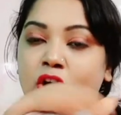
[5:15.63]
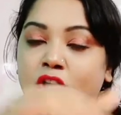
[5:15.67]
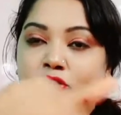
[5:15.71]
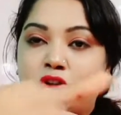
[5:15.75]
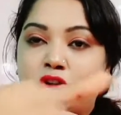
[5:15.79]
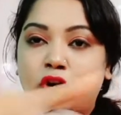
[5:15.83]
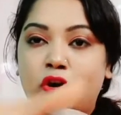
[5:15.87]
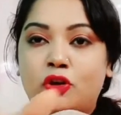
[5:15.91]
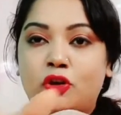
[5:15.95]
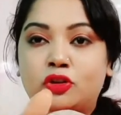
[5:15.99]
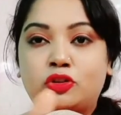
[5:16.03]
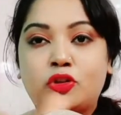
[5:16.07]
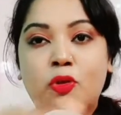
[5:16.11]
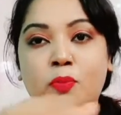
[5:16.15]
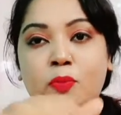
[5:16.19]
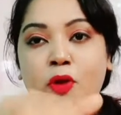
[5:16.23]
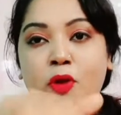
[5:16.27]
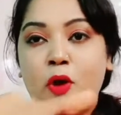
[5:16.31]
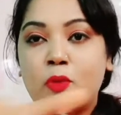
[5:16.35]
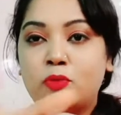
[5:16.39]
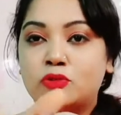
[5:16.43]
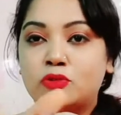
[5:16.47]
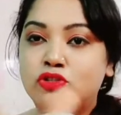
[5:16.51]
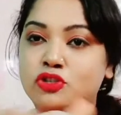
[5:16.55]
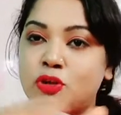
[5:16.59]
তো তোমরা
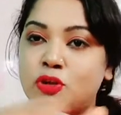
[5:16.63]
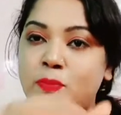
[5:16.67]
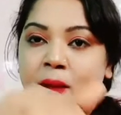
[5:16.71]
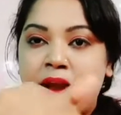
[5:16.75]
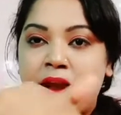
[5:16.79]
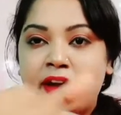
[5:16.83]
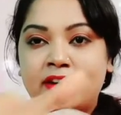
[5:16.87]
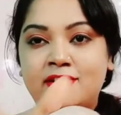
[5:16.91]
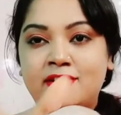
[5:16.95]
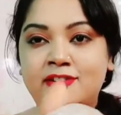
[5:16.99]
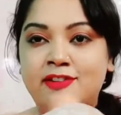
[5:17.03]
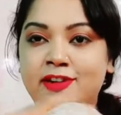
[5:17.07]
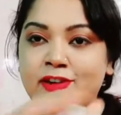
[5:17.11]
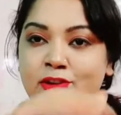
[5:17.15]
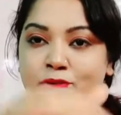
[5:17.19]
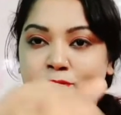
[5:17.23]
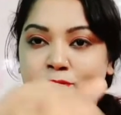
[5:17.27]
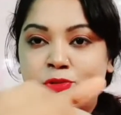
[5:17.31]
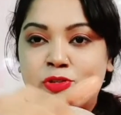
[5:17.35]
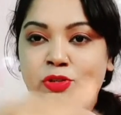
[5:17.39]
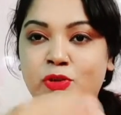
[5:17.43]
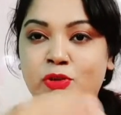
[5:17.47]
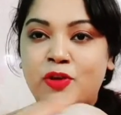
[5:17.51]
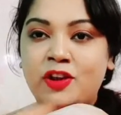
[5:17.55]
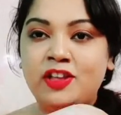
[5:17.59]
অবশ্যই প্যান্টিনটা
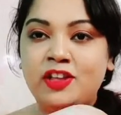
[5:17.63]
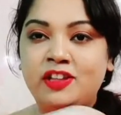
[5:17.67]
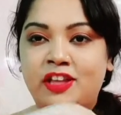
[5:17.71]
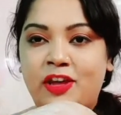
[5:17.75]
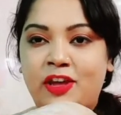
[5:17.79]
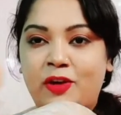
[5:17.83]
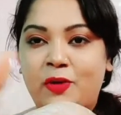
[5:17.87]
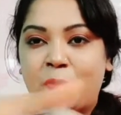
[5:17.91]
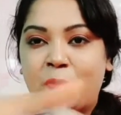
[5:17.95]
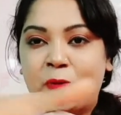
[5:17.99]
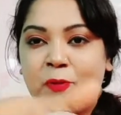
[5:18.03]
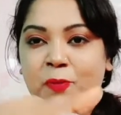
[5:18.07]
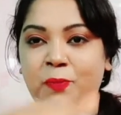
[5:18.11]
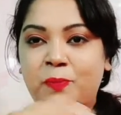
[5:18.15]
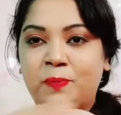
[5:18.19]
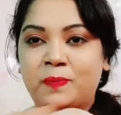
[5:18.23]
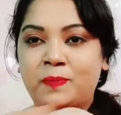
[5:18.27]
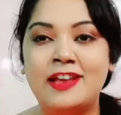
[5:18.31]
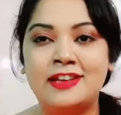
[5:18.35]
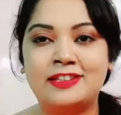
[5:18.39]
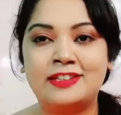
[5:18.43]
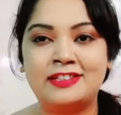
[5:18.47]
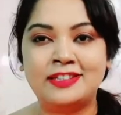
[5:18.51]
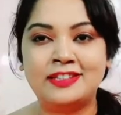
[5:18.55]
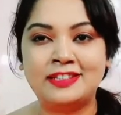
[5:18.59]
ইউজ করে দেখো
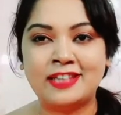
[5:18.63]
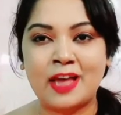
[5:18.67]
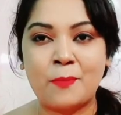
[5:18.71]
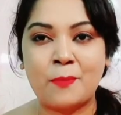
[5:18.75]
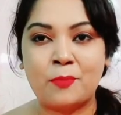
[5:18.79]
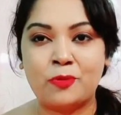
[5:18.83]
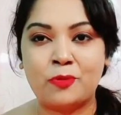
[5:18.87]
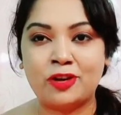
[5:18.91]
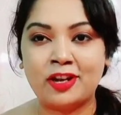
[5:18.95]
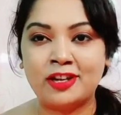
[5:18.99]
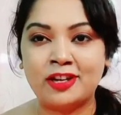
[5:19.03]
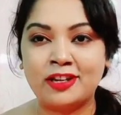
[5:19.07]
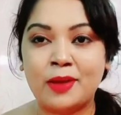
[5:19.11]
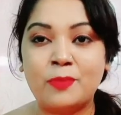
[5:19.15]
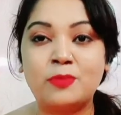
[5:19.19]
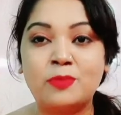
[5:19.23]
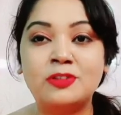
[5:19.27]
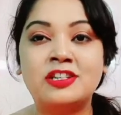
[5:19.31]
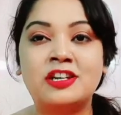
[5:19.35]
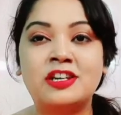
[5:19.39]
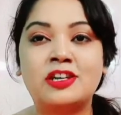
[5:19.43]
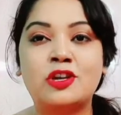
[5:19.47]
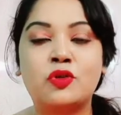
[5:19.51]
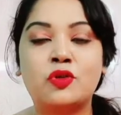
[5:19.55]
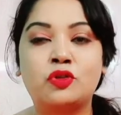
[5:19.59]
নেক্সট যে শ্যাম্পুটায় যাবো
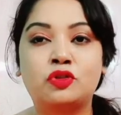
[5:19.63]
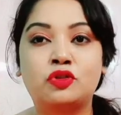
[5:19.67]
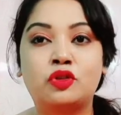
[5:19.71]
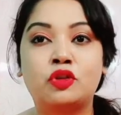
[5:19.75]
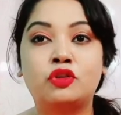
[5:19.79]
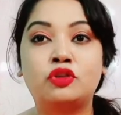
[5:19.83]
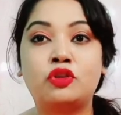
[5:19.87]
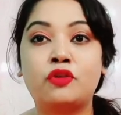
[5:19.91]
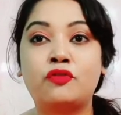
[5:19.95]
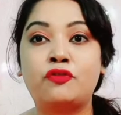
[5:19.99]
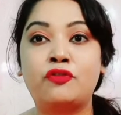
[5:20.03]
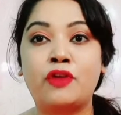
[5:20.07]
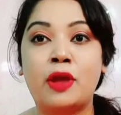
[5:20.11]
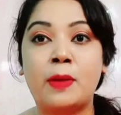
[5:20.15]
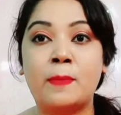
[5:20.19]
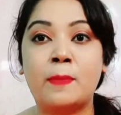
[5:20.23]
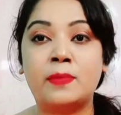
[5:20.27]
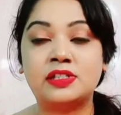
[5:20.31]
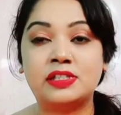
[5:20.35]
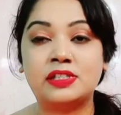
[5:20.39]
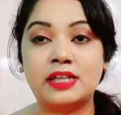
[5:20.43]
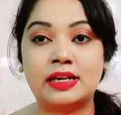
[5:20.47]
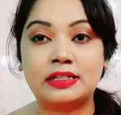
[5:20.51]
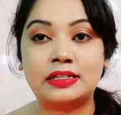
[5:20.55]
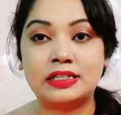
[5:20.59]
সেটা অত্যন্ত
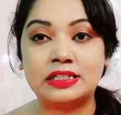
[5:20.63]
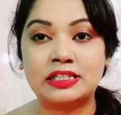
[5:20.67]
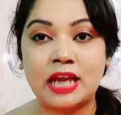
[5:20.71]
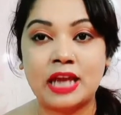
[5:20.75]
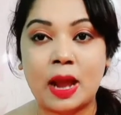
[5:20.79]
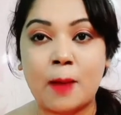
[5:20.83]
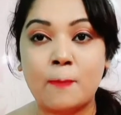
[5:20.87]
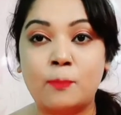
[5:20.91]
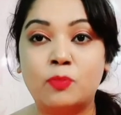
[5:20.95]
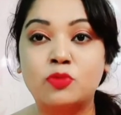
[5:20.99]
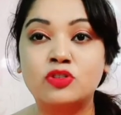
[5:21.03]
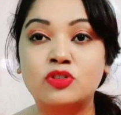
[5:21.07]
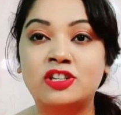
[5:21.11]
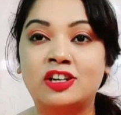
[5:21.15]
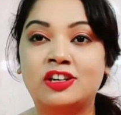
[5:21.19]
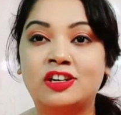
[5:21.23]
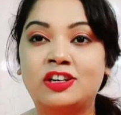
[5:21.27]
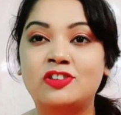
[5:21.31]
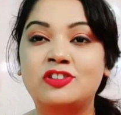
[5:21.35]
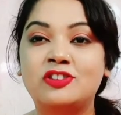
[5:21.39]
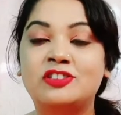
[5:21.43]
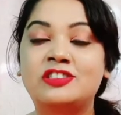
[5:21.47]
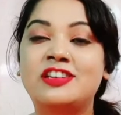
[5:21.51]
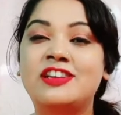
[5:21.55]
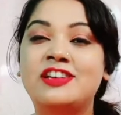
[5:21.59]
ফেমাস একটা শ্যাম্পু সেটা
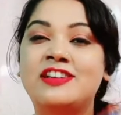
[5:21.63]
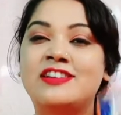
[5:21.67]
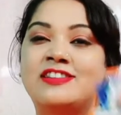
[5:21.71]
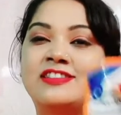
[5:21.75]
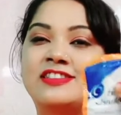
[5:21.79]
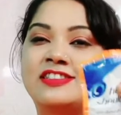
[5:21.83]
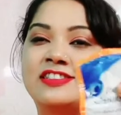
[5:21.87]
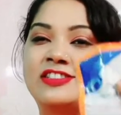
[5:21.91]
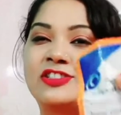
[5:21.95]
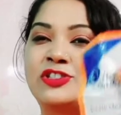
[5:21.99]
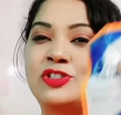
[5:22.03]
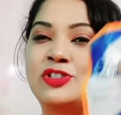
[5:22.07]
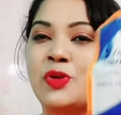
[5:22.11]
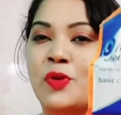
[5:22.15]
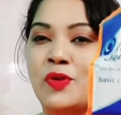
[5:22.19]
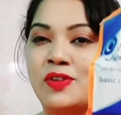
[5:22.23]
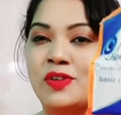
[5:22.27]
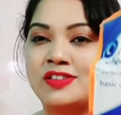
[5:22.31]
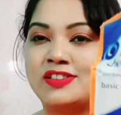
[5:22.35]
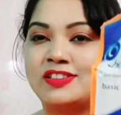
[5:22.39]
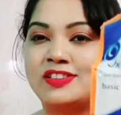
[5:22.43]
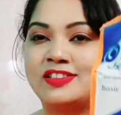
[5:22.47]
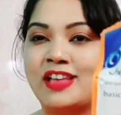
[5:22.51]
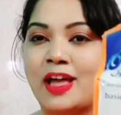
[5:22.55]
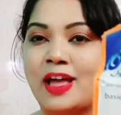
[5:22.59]
হচ্ছে হেয়ার অ্যান্ড
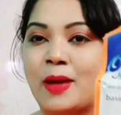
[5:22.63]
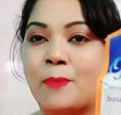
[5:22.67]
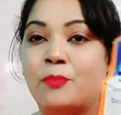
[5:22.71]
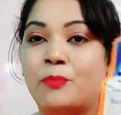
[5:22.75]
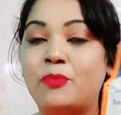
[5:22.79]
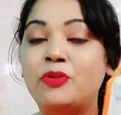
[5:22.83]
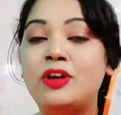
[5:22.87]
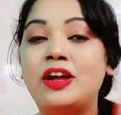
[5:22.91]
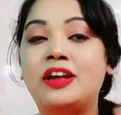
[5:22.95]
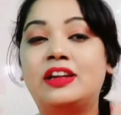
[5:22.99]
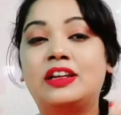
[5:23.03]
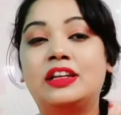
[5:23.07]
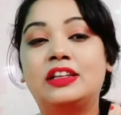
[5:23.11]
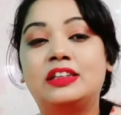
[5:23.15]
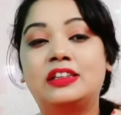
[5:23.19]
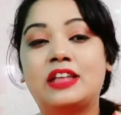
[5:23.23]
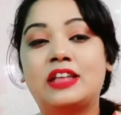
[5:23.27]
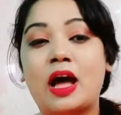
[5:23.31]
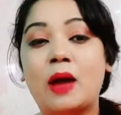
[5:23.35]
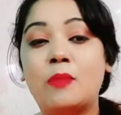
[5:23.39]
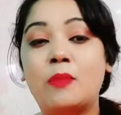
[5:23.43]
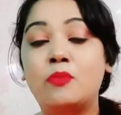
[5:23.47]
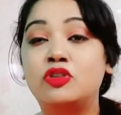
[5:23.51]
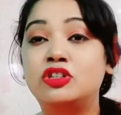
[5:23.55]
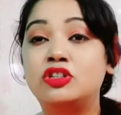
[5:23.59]
শোল্ডার শ্যাম্পু এটার
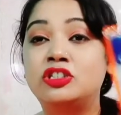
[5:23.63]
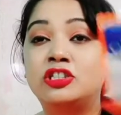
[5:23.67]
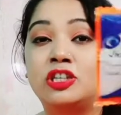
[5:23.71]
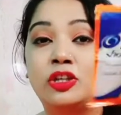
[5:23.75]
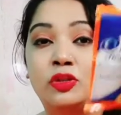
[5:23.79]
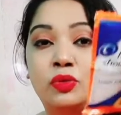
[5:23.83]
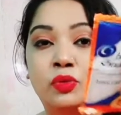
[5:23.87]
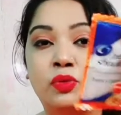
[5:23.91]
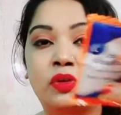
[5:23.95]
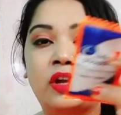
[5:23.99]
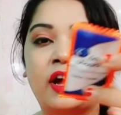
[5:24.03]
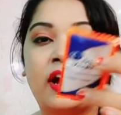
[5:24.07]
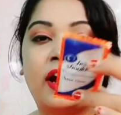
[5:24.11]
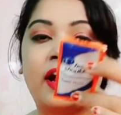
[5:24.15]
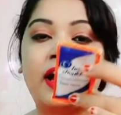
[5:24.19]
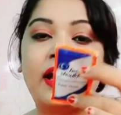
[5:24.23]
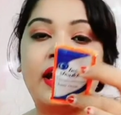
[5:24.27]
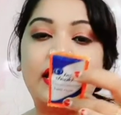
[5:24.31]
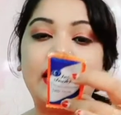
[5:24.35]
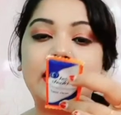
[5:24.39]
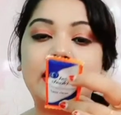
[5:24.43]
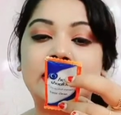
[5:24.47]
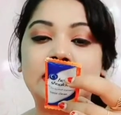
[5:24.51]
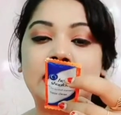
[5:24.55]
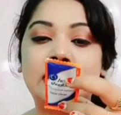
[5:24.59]
দাম হচ্ছে দু টাকা
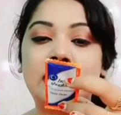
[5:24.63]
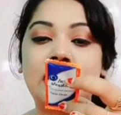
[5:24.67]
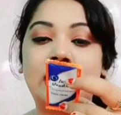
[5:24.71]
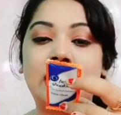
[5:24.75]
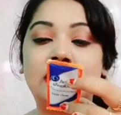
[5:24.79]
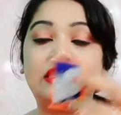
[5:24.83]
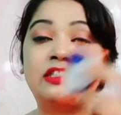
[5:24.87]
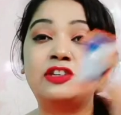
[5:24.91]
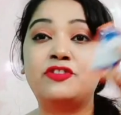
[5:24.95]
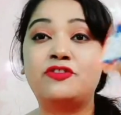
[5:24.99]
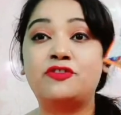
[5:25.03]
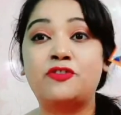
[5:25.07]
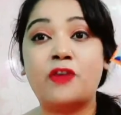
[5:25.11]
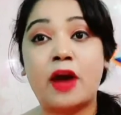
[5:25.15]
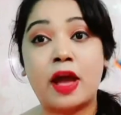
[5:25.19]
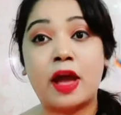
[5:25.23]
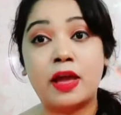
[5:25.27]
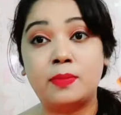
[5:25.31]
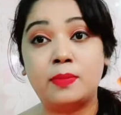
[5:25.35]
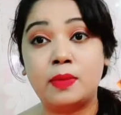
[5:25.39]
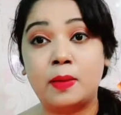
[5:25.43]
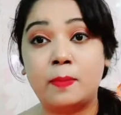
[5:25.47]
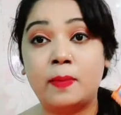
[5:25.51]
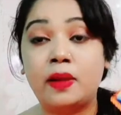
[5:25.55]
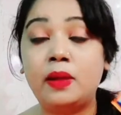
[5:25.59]
এটা আছে ফাইভ
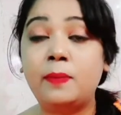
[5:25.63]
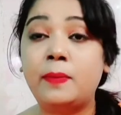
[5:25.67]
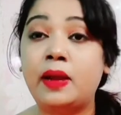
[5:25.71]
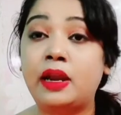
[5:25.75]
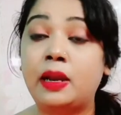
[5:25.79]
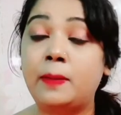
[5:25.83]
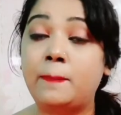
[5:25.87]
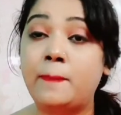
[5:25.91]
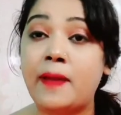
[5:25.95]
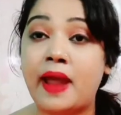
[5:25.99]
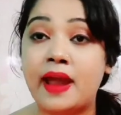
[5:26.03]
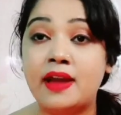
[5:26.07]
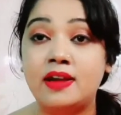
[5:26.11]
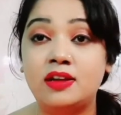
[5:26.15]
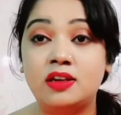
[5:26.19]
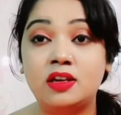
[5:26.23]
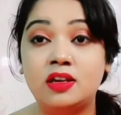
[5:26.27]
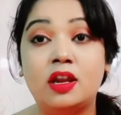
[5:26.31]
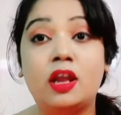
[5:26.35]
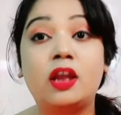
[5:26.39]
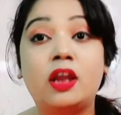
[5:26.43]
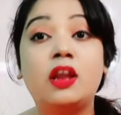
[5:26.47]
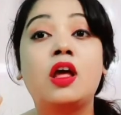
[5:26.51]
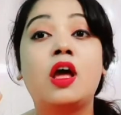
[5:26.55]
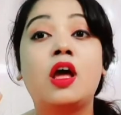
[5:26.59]
এম মানে
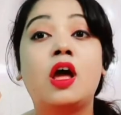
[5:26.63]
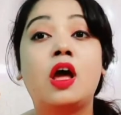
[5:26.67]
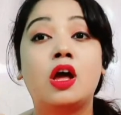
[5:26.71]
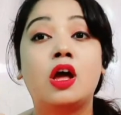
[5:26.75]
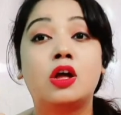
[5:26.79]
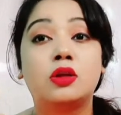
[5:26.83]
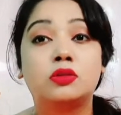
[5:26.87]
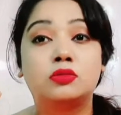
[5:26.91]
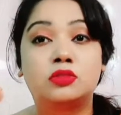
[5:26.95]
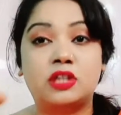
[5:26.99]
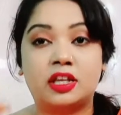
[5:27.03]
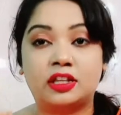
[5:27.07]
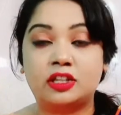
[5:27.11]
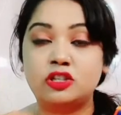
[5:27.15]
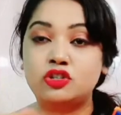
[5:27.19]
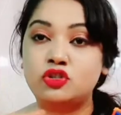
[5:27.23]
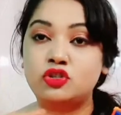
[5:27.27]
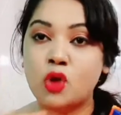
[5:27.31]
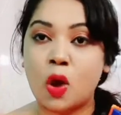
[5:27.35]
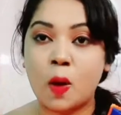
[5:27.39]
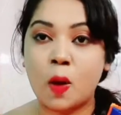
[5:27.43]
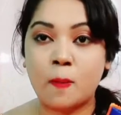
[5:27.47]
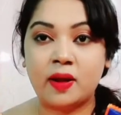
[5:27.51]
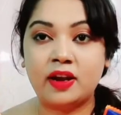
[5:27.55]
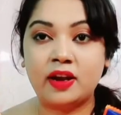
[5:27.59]
প্যান্টিনের সাথে
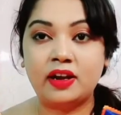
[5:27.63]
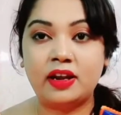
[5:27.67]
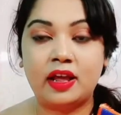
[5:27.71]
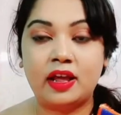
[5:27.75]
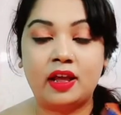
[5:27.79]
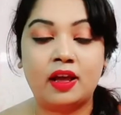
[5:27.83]
সমান